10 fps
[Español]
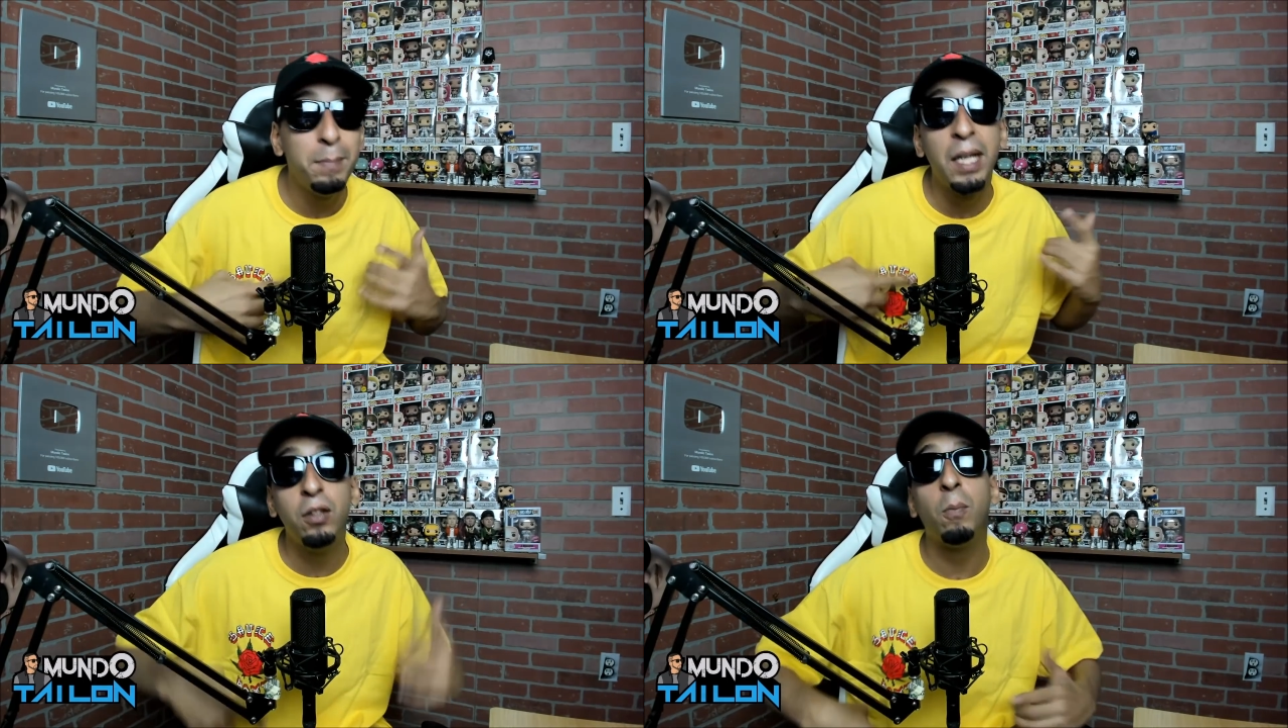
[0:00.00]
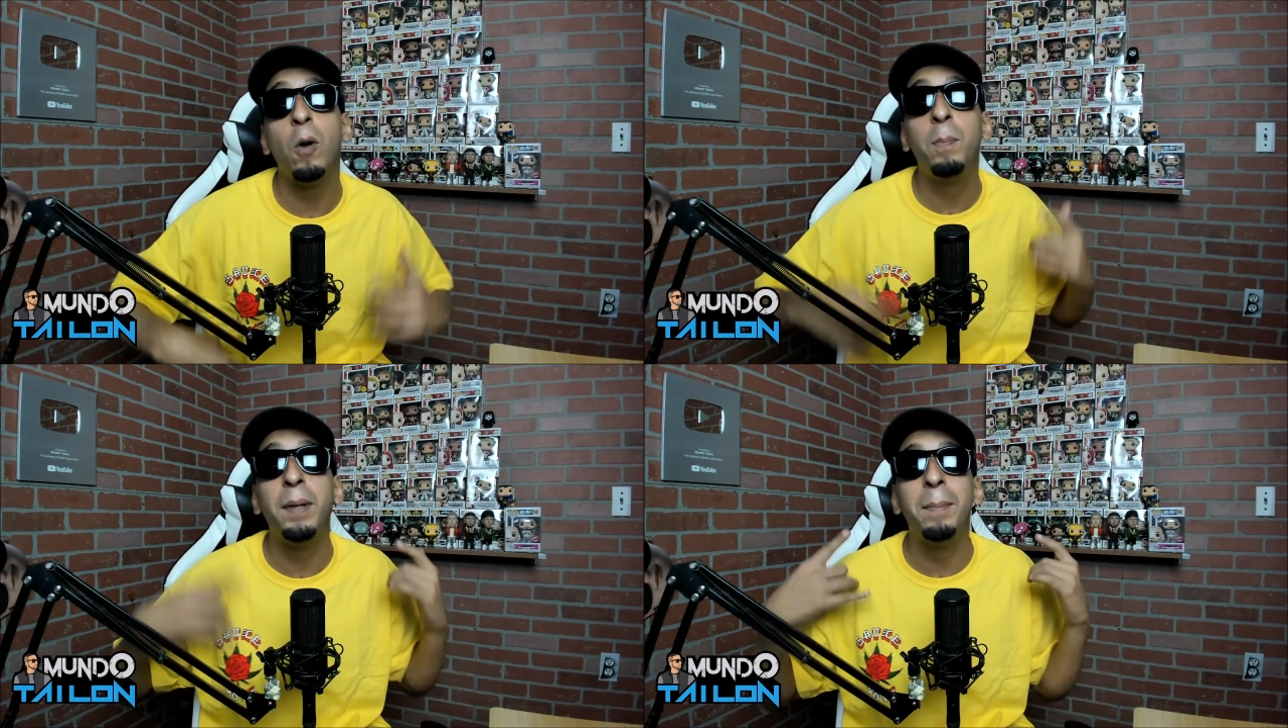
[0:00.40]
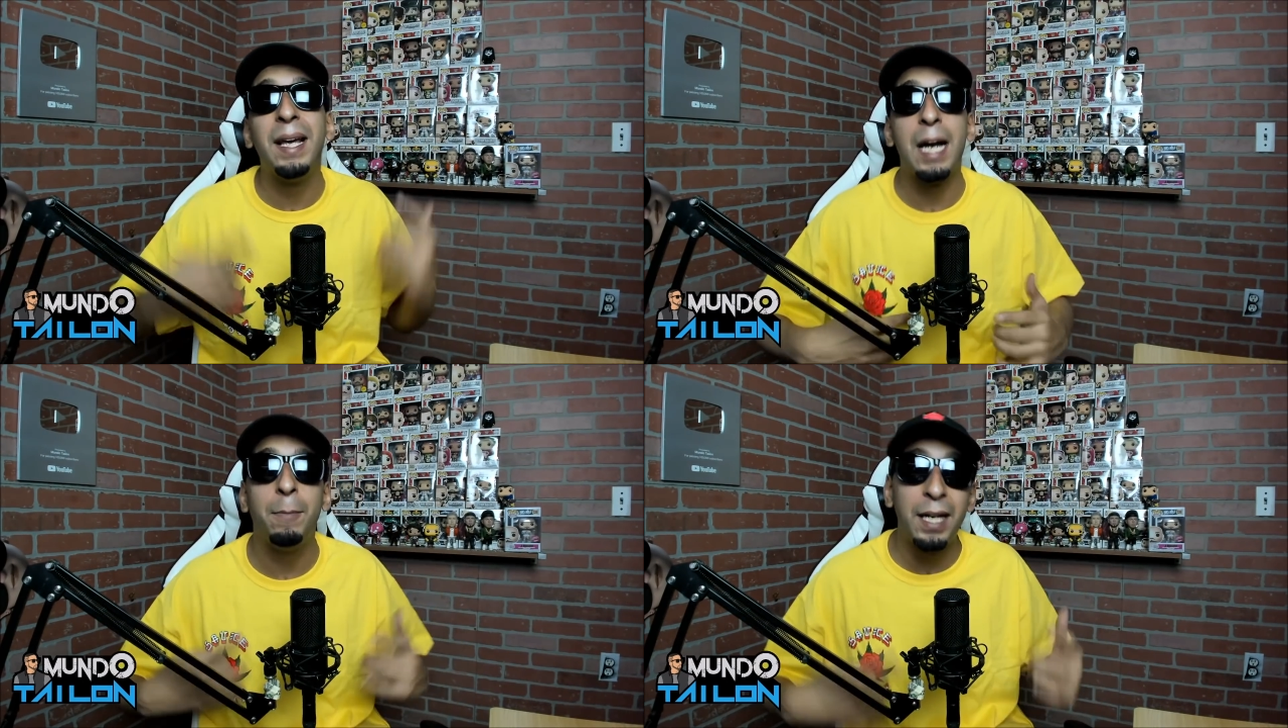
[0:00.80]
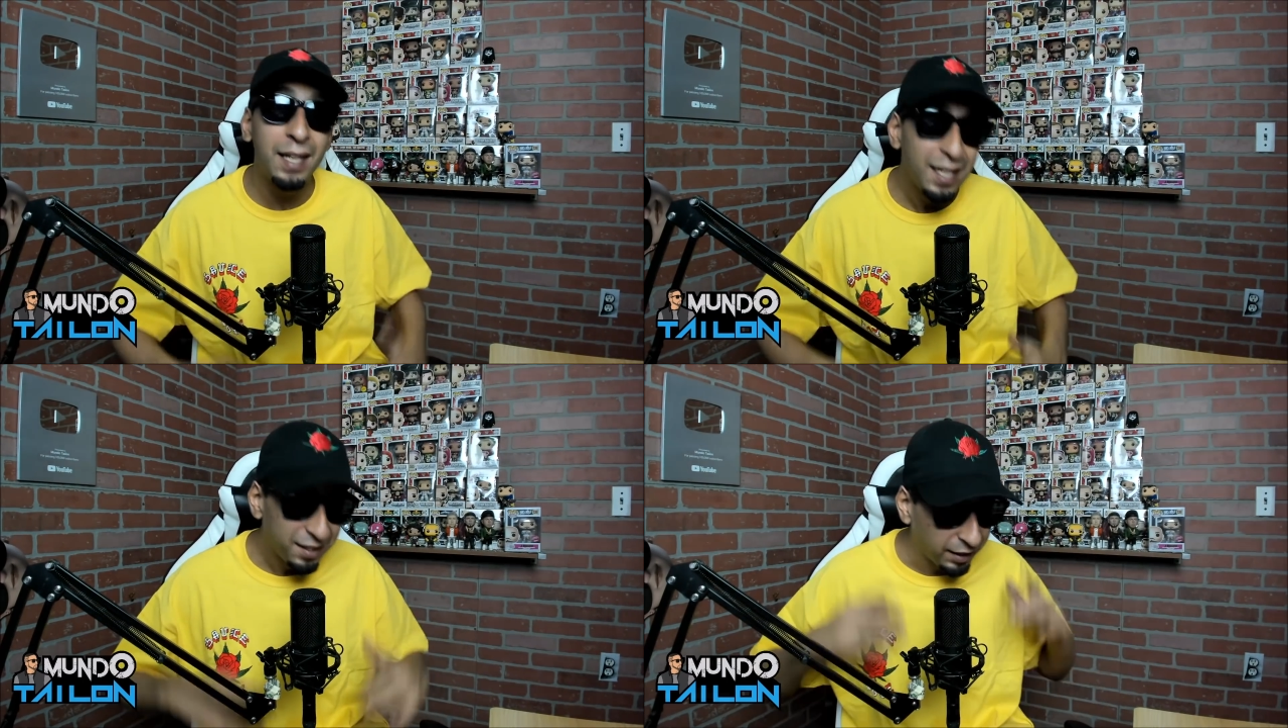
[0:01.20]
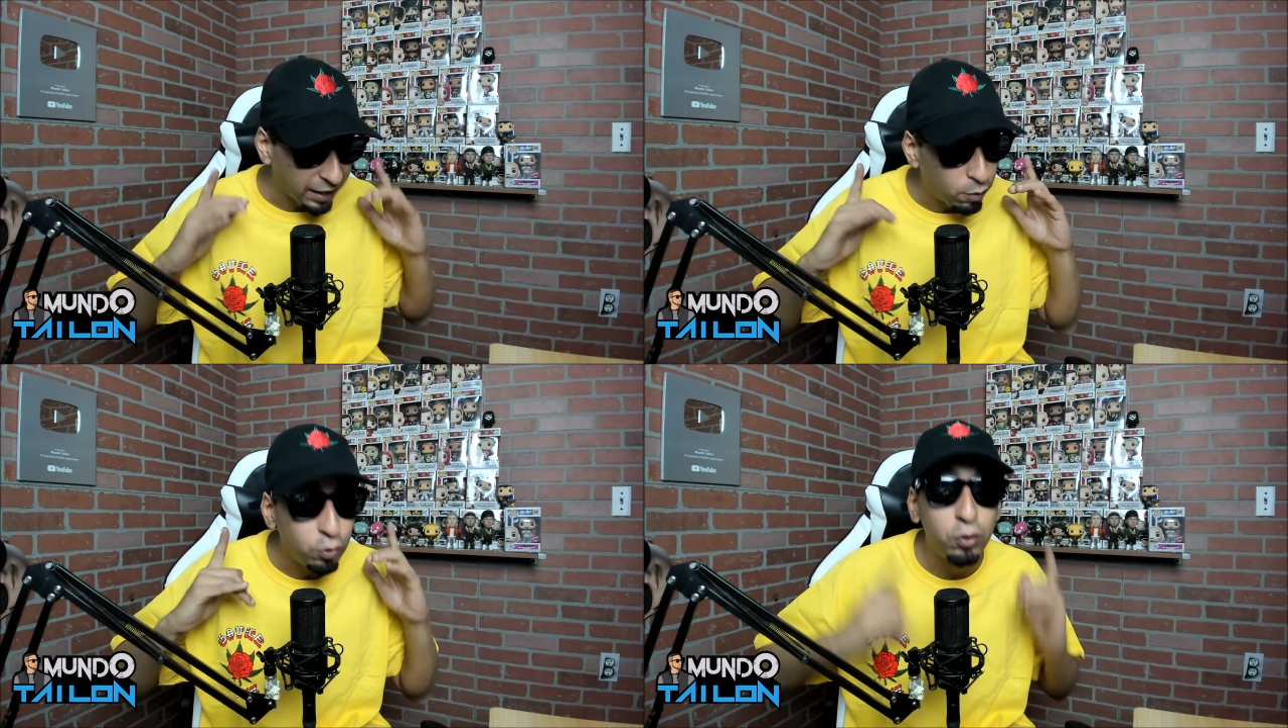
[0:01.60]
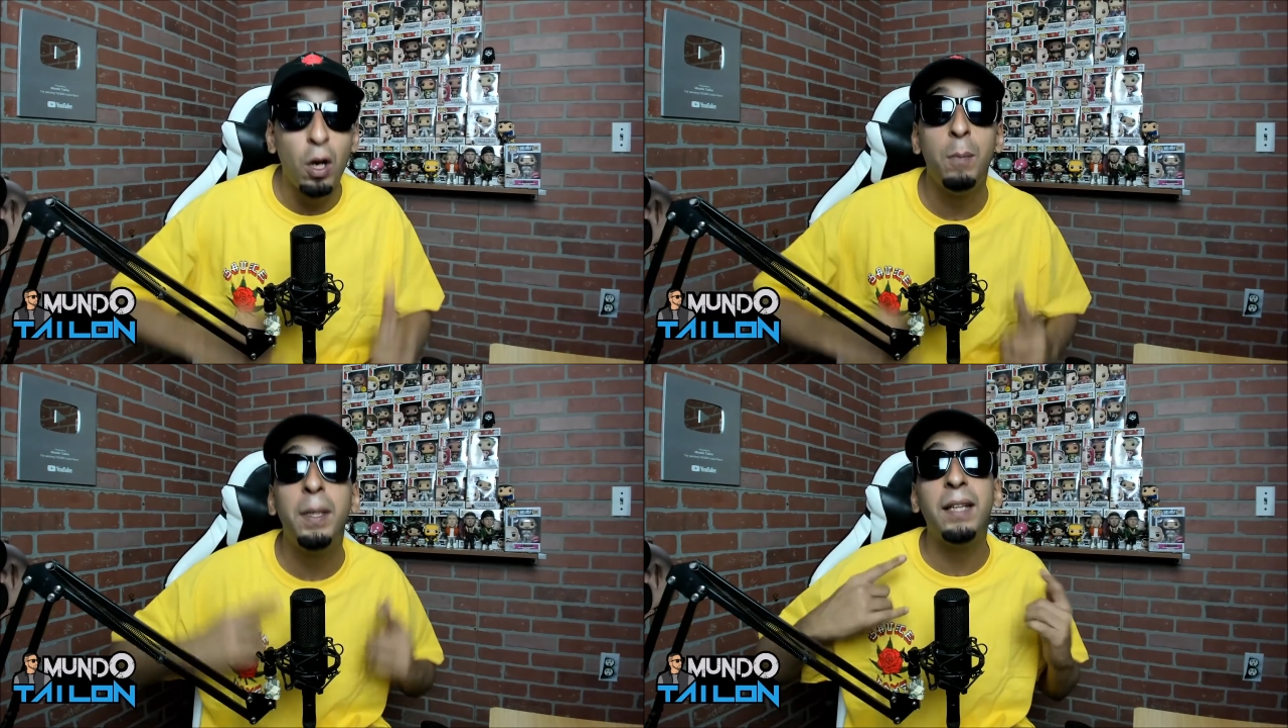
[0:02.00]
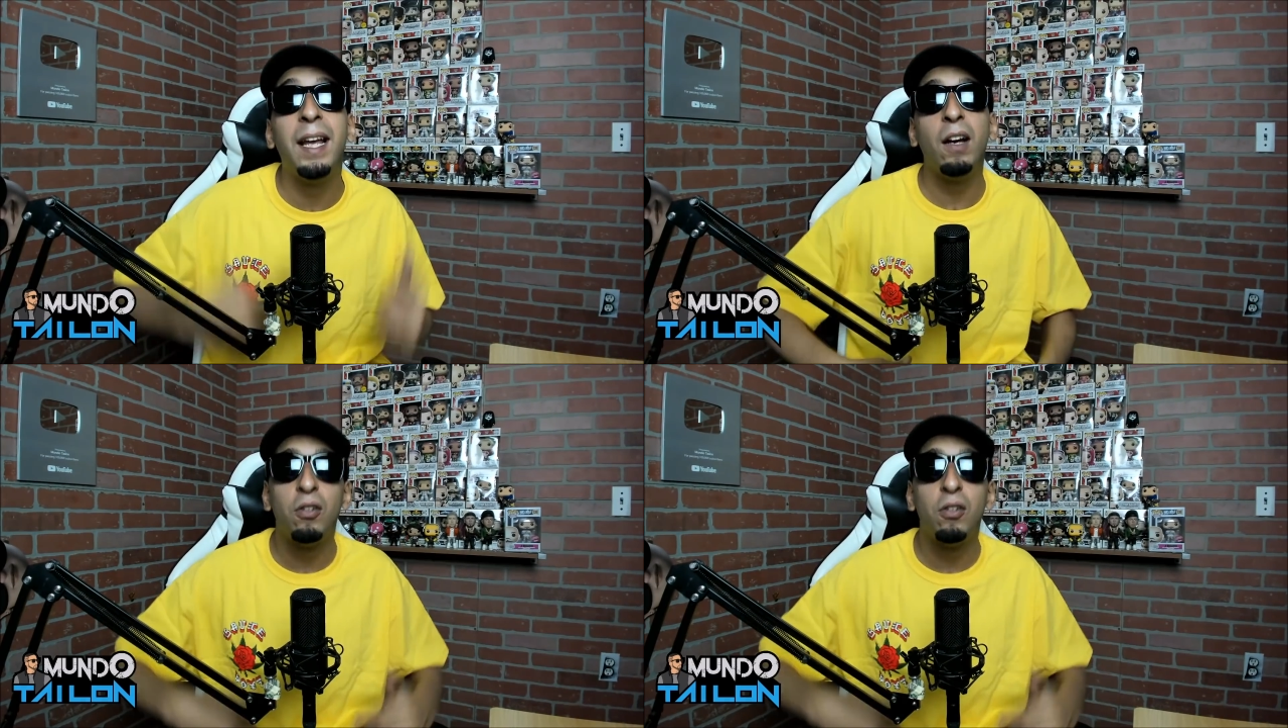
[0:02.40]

viendo por primera vez, si te gustó el video,